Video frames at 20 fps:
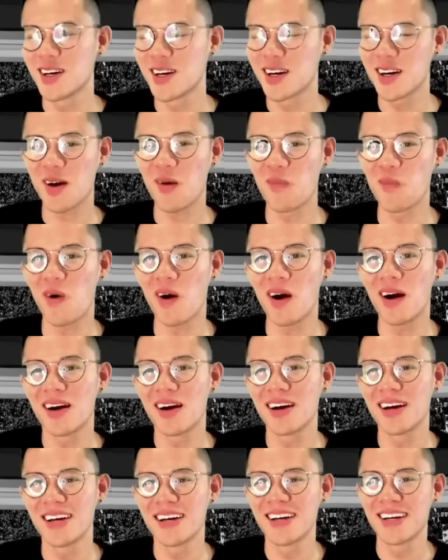không có,
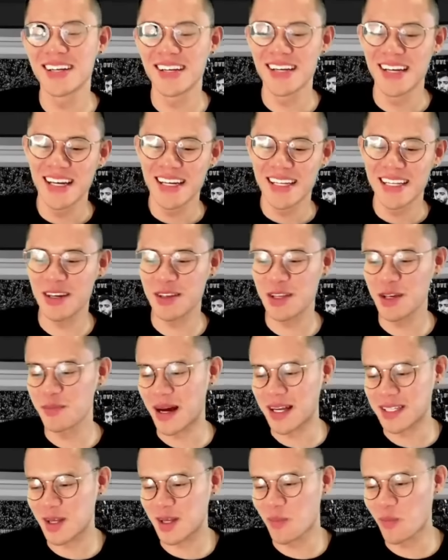Nếu như
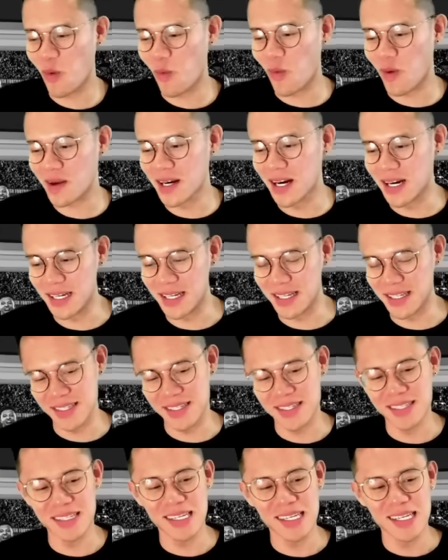bạn sống một cuộc đời,
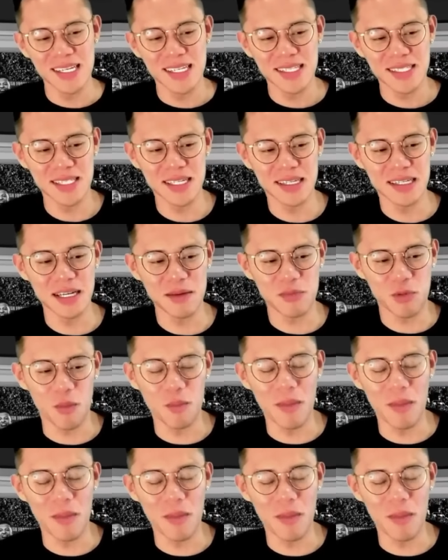sự nghiệp của